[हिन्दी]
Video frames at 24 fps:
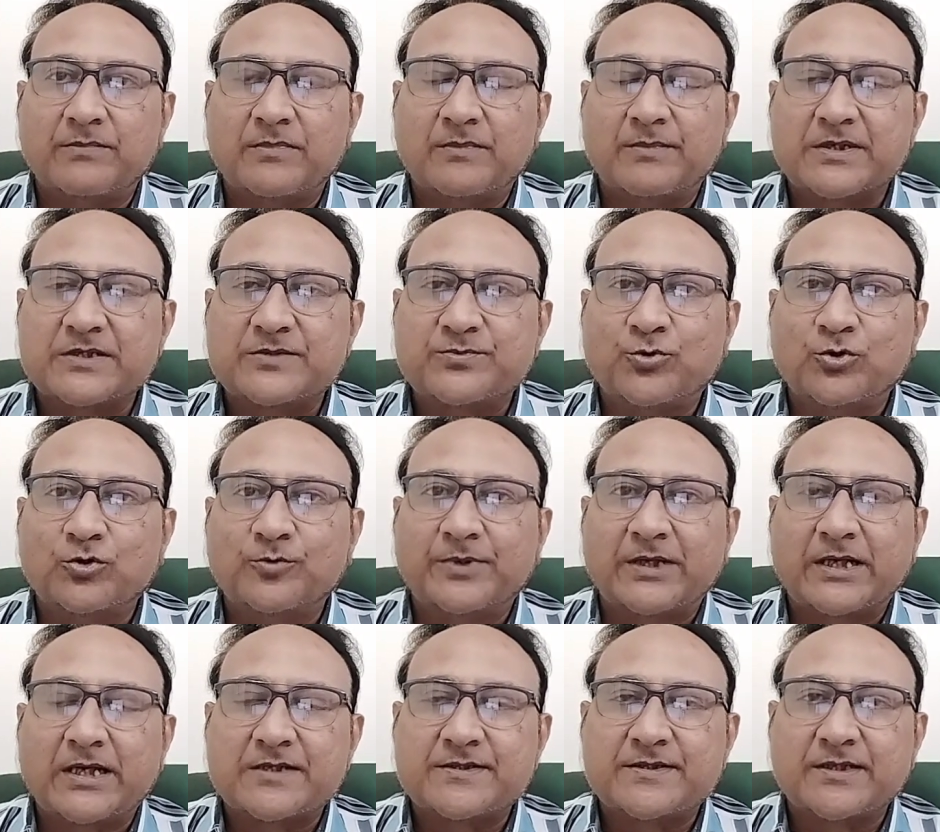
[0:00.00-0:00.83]
मजबूत
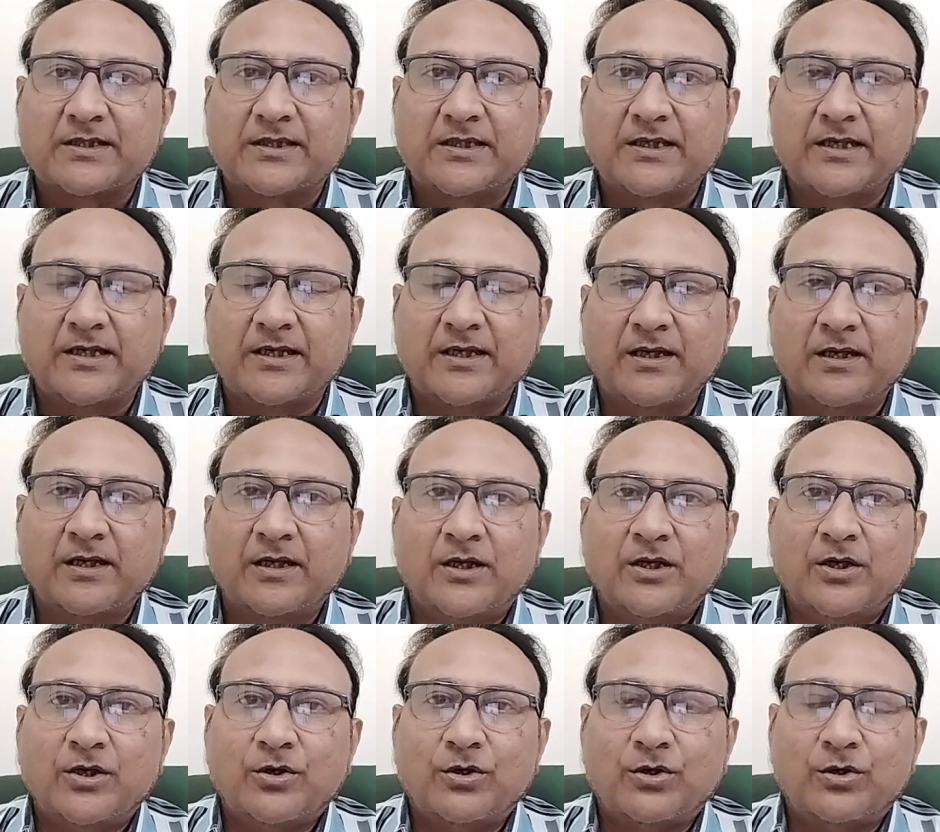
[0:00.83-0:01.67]
बना सकते हैं
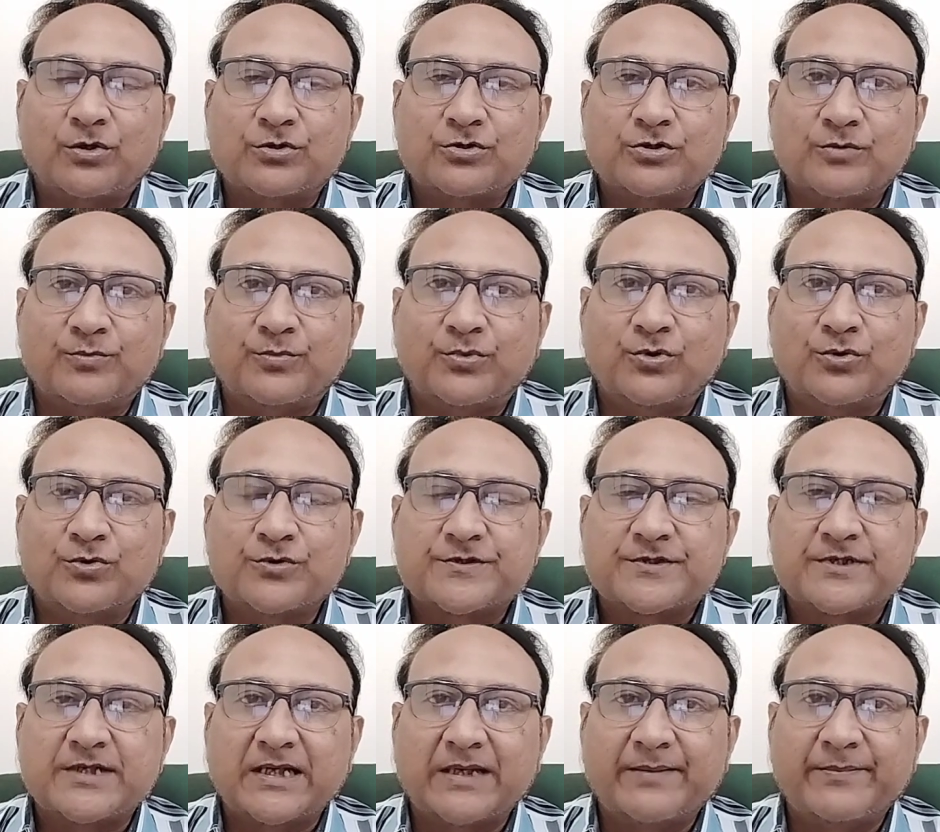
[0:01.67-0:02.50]
और जो
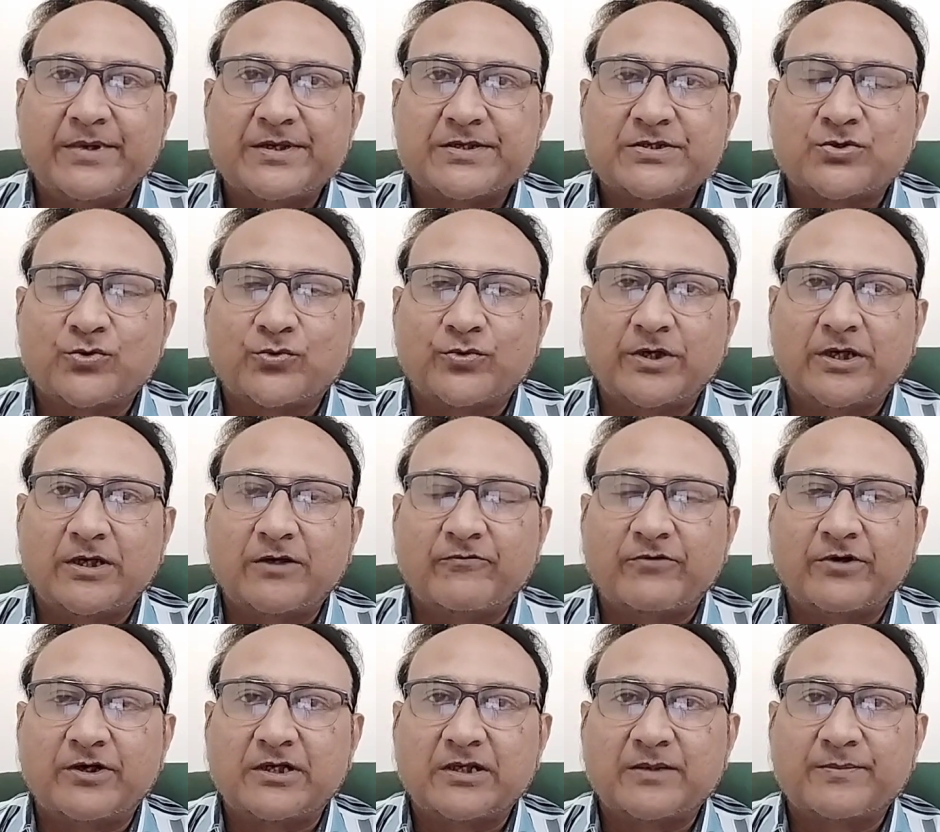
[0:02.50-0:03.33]
बोन्स डैमेज हुए हैं
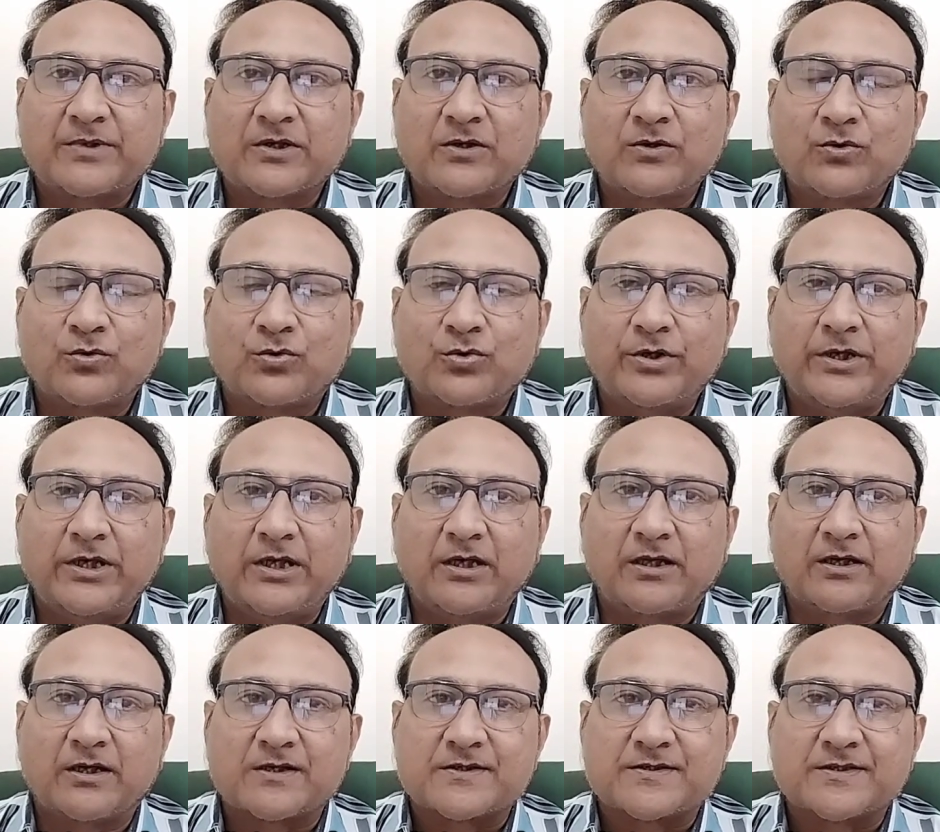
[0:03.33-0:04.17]
वर्टिब्रल को हील
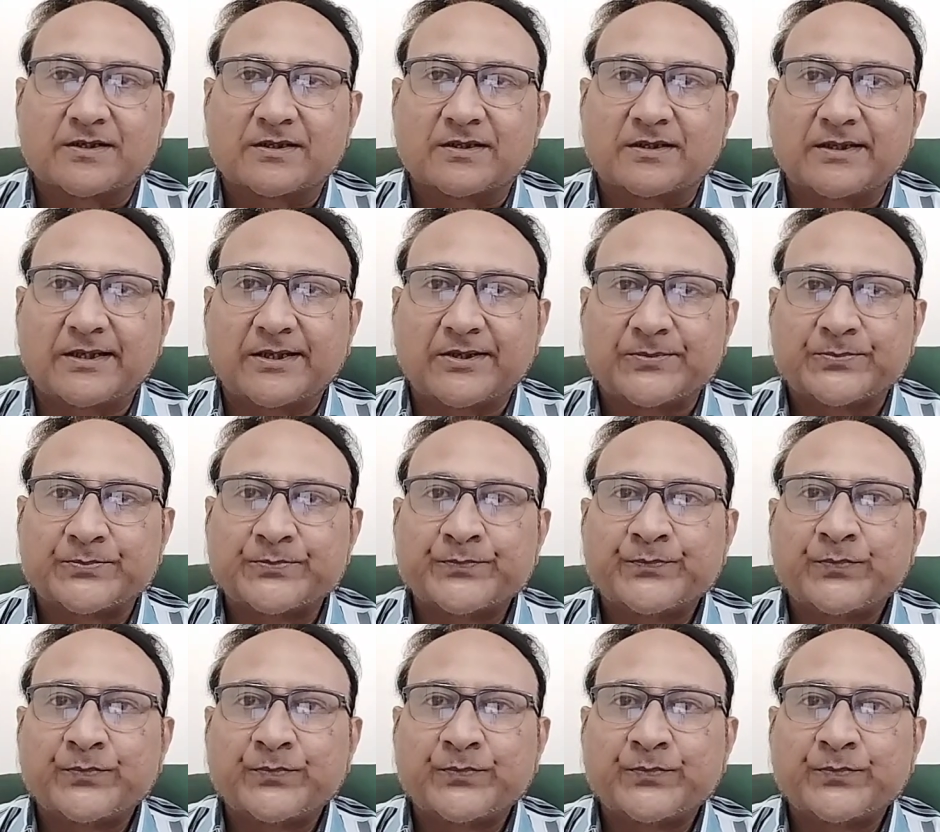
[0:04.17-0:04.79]
कर सकते हैं